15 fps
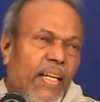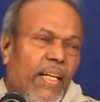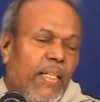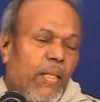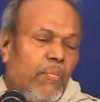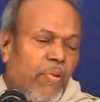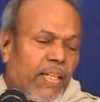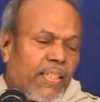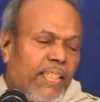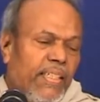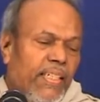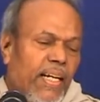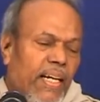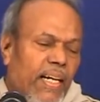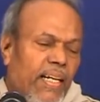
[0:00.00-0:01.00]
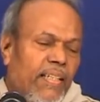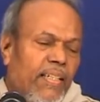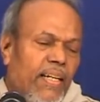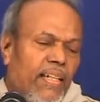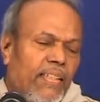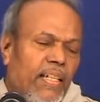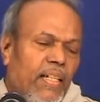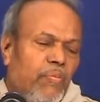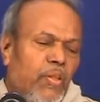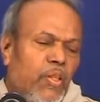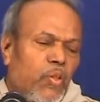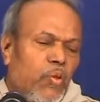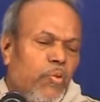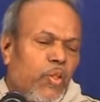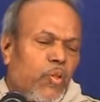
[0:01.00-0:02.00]
இந்த பக்தியால் அன்னதானத்தால் பிற
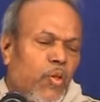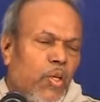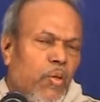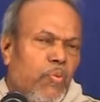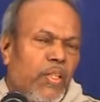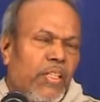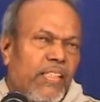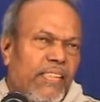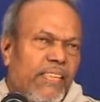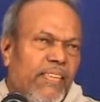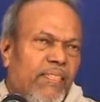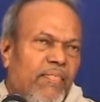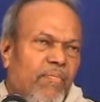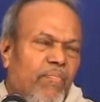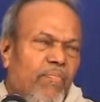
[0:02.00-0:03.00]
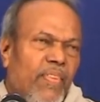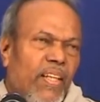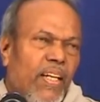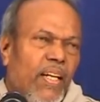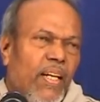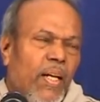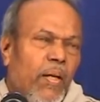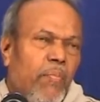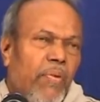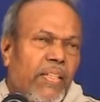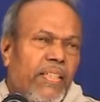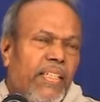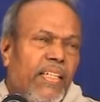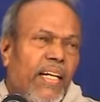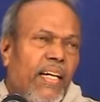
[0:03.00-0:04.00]
துன்பத்தை உணர முடியும்
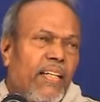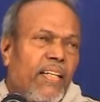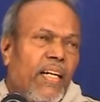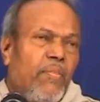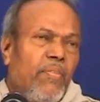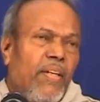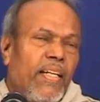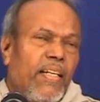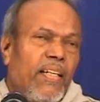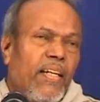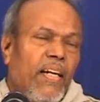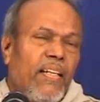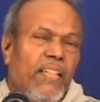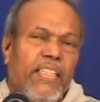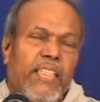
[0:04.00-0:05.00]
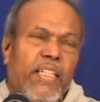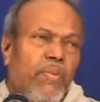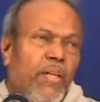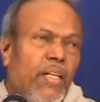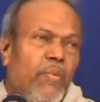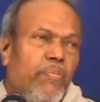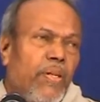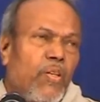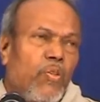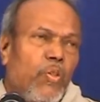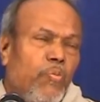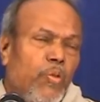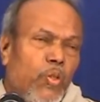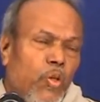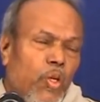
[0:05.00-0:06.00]
பக்தி அன்னதானம் என்றால் நிச்சயமாக பிற
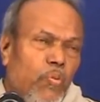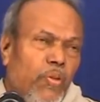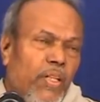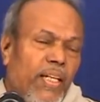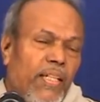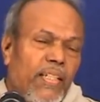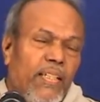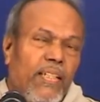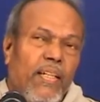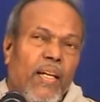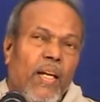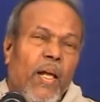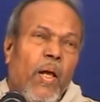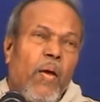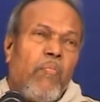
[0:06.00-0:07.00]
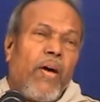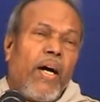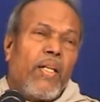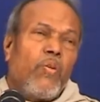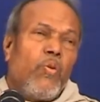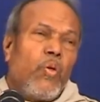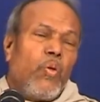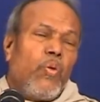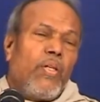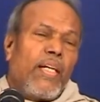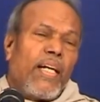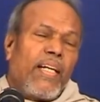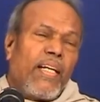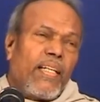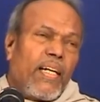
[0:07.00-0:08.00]
துன்பத்தை உணர முடியாது மாதம்
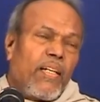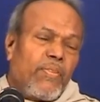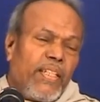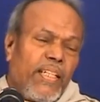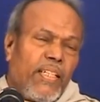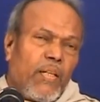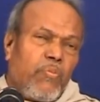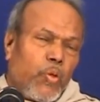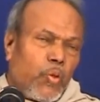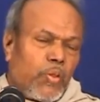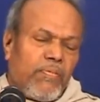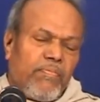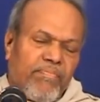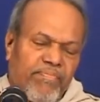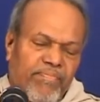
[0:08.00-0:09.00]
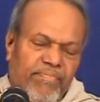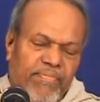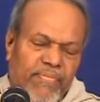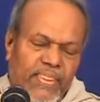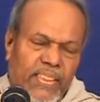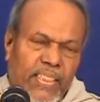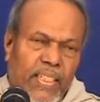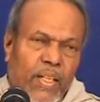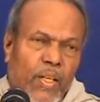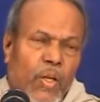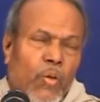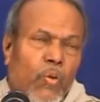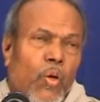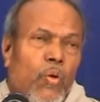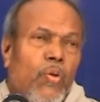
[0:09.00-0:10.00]
ஒருவருக்கு அன்னதானம் செய்தால் போதும்
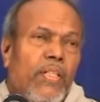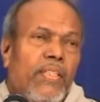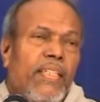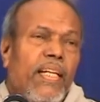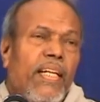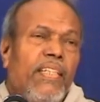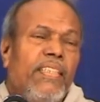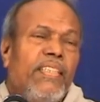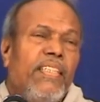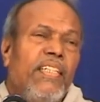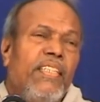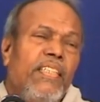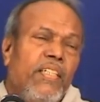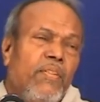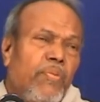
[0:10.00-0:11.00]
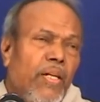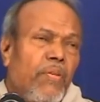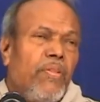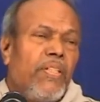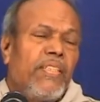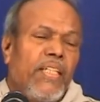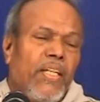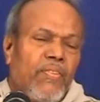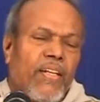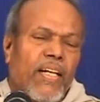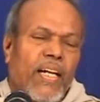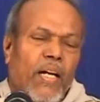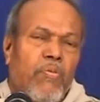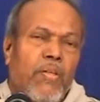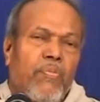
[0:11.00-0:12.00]
ஒரு ஒரு செய்தால் நிச்சயம் நிச்சயம் பல பேருக்கு செய்வான்
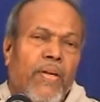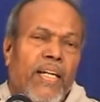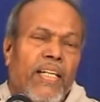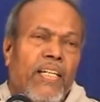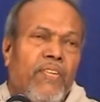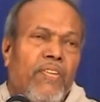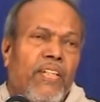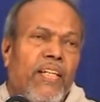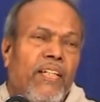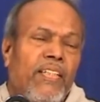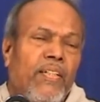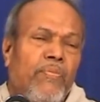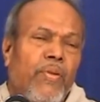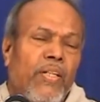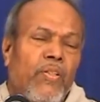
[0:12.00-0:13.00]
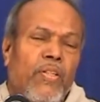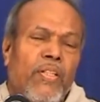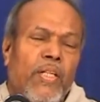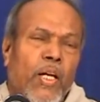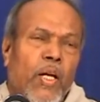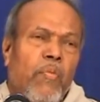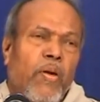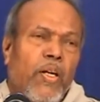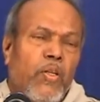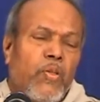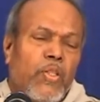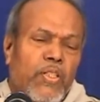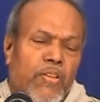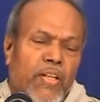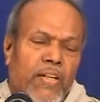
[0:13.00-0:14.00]
அன்பர் பாண்டியன் அவர்கள் பள்ளி
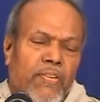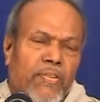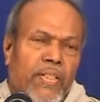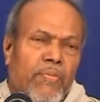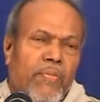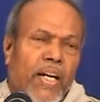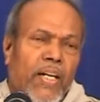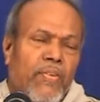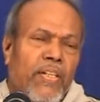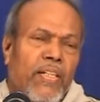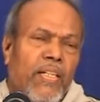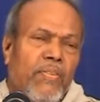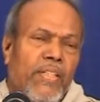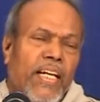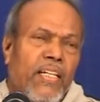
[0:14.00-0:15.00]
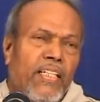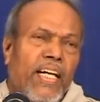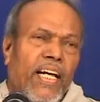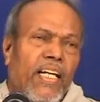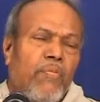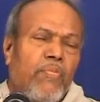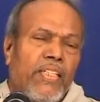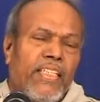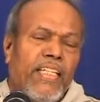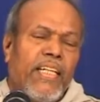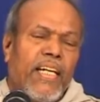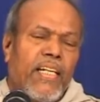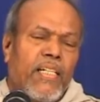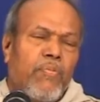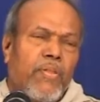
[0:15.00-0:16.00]
பள்ளிக்கூடத்தை வர மாணவர்கள் ஏழையாக பசி
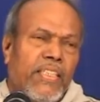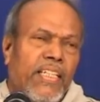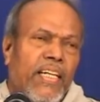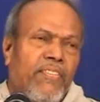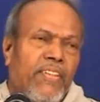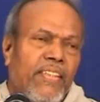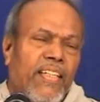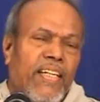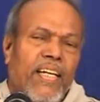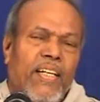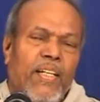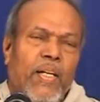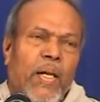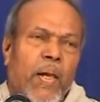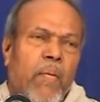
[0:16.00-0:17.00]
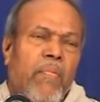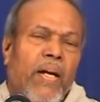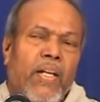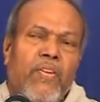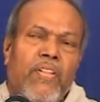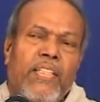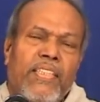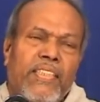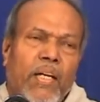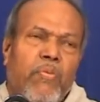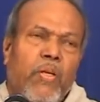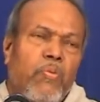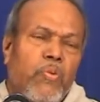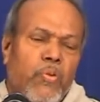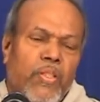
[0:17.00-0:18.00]
ஏழைகள் பசியாக வந்தால் மாணவர்களுக்கு
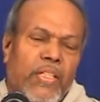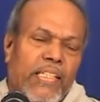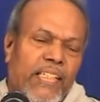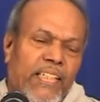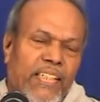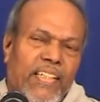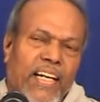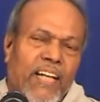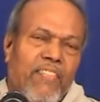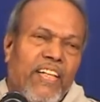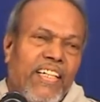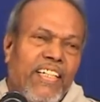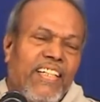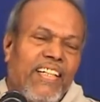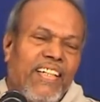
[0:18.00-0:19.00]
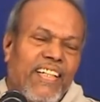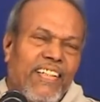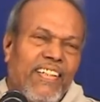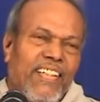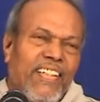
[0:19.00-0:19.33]
சாப்பாடு போடுவார் ஆனால் வெளியே தெரியாது